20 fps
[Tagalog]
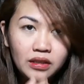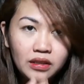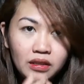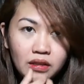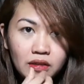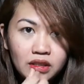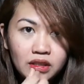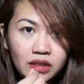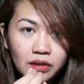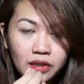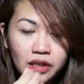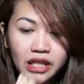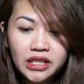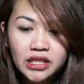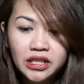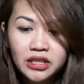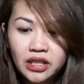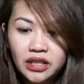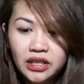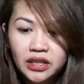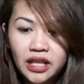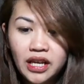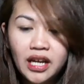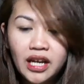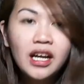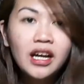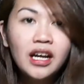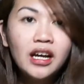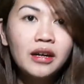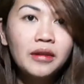yun, oh, so
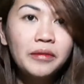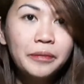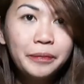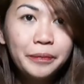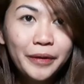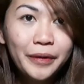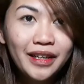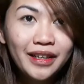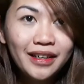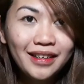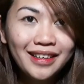let's start na nga.